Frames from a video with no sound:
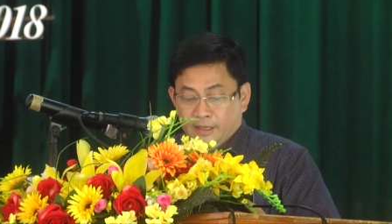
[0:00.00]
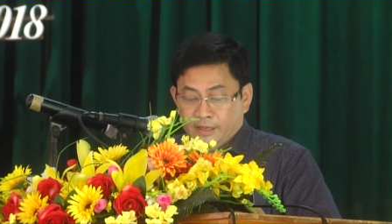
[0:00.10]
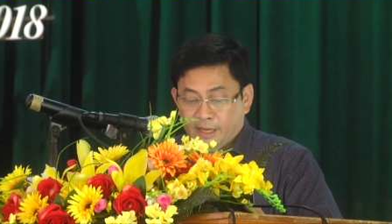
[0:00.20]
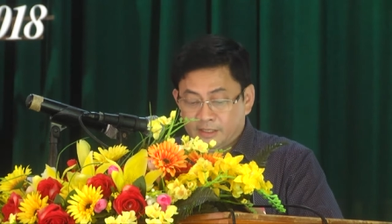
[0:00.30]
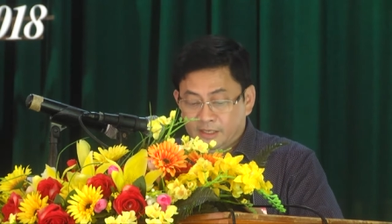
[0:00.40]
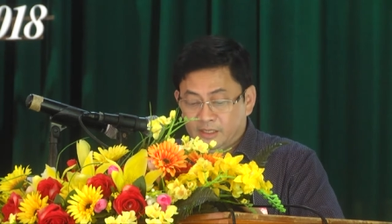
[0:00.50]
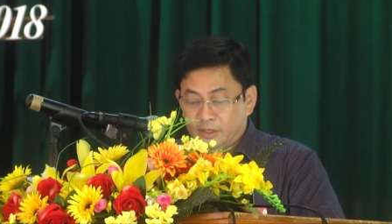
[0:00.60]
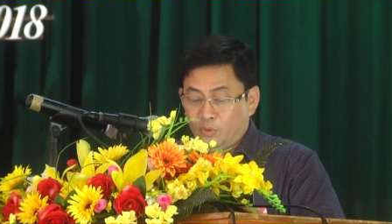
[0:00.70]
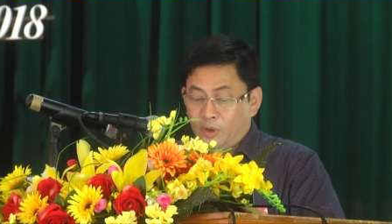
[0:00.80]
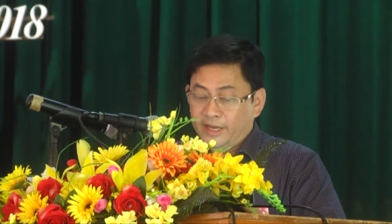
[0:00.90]
nhận thức
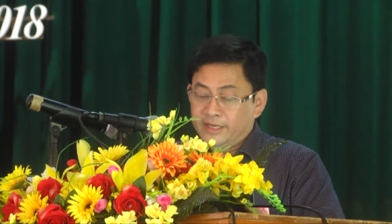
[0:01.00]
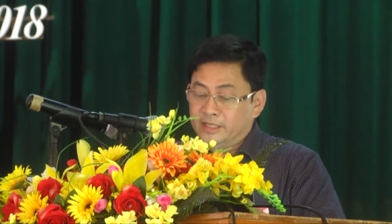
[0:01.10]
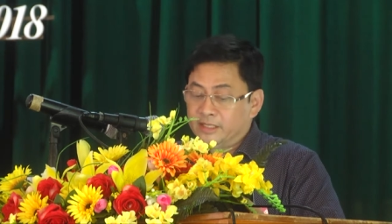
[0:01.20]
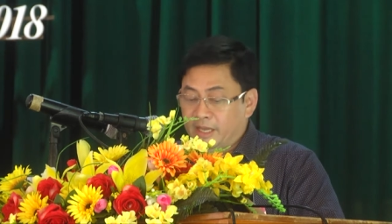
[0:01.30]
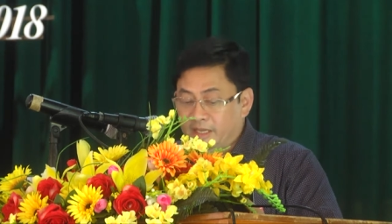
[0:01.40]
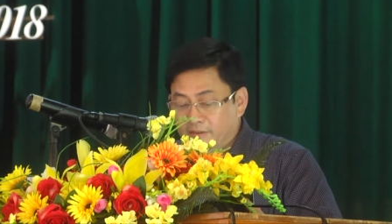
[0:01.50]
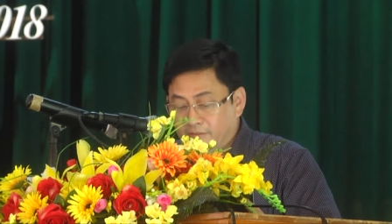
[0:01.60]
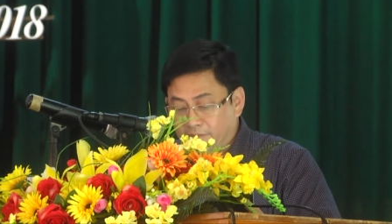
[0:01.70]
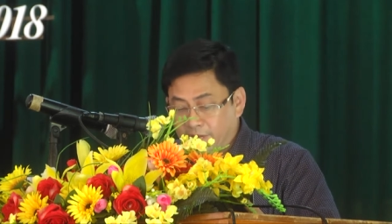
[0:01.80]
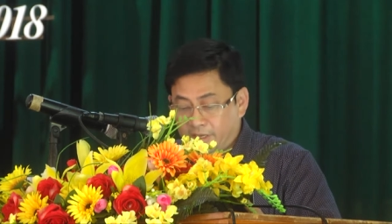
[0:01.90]
hiệu quả kinh
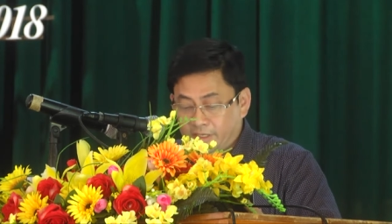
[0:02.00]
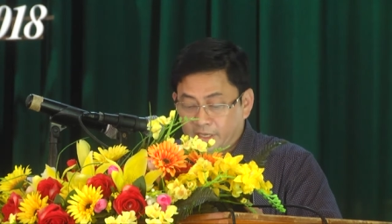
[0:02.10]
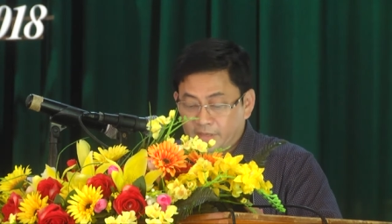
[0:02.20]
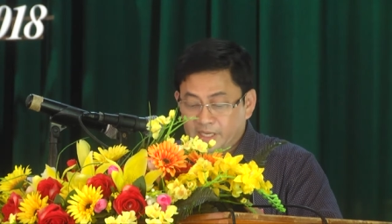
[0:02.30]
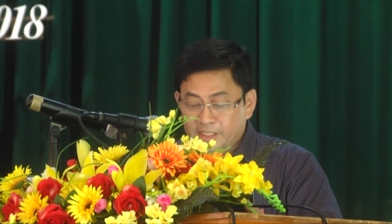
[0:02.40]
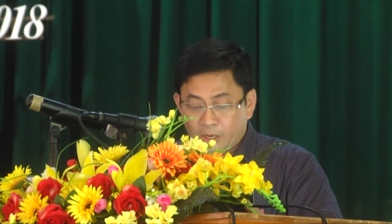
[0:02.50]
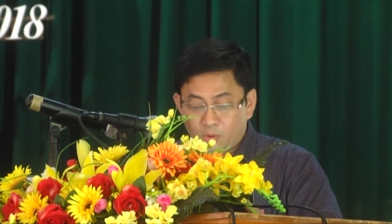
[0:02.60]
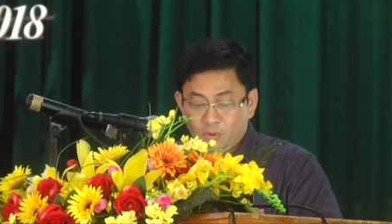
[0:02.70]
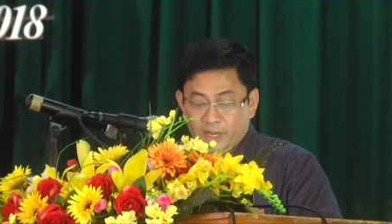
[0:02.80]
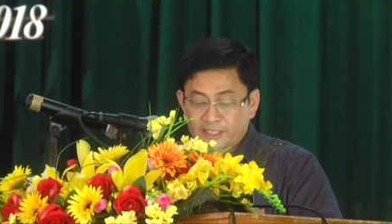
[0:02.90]
tế về chế biến
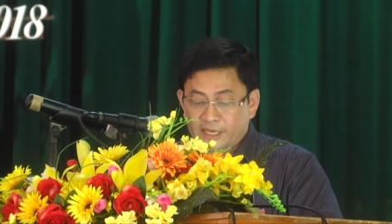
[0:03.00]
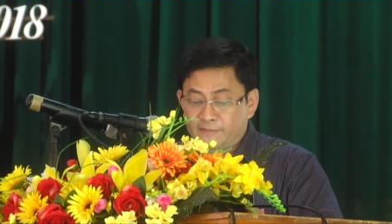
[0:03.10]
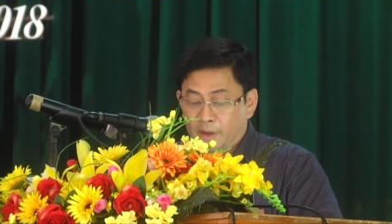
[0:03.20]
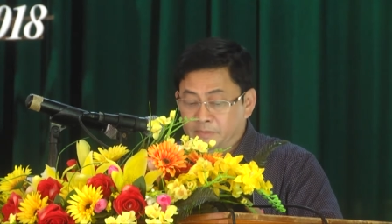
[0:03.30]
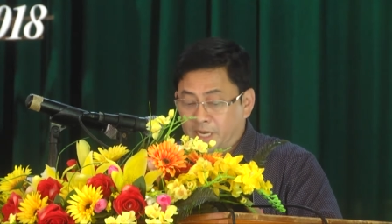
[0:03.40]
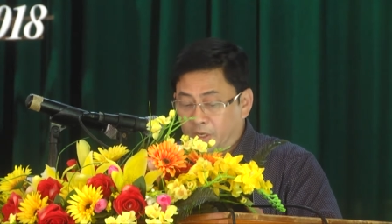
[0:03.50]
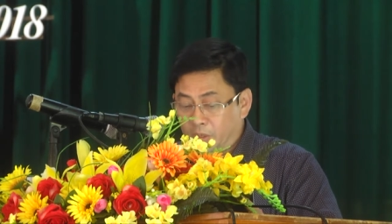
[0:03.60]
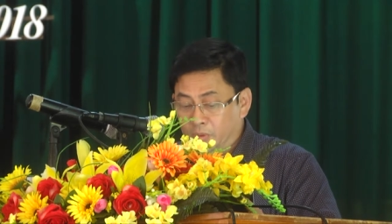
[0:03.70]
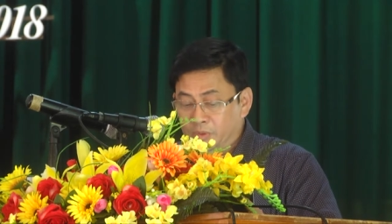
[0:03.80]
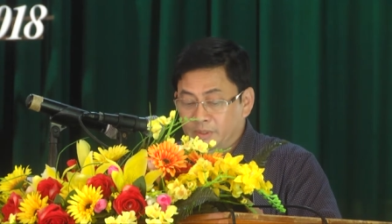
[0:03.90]
sâu các sản phẩm đặc
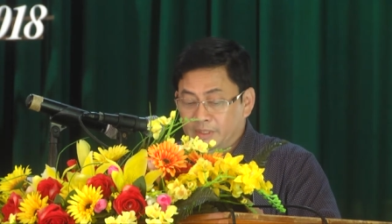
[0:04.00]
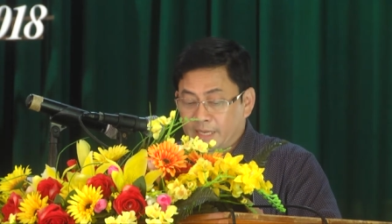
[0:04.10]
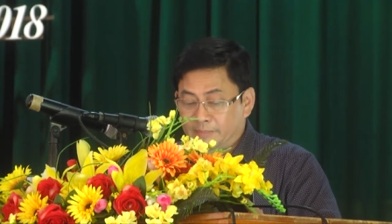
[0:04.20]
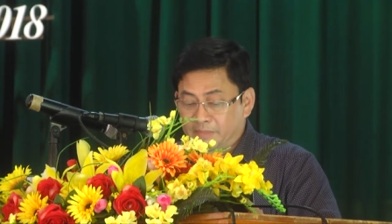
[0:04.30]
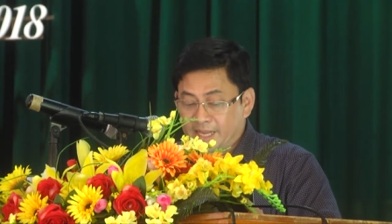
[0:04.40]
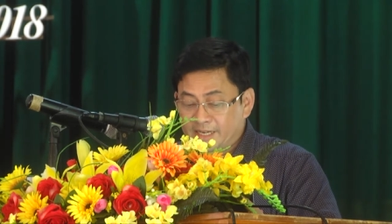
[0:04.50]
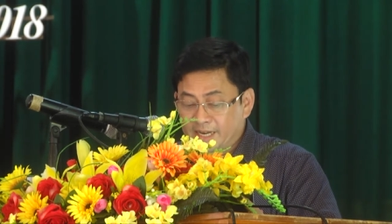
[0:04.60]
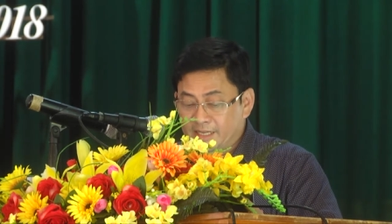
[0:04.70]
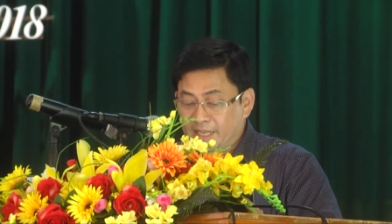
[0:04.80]
hữu nhằm gia tăng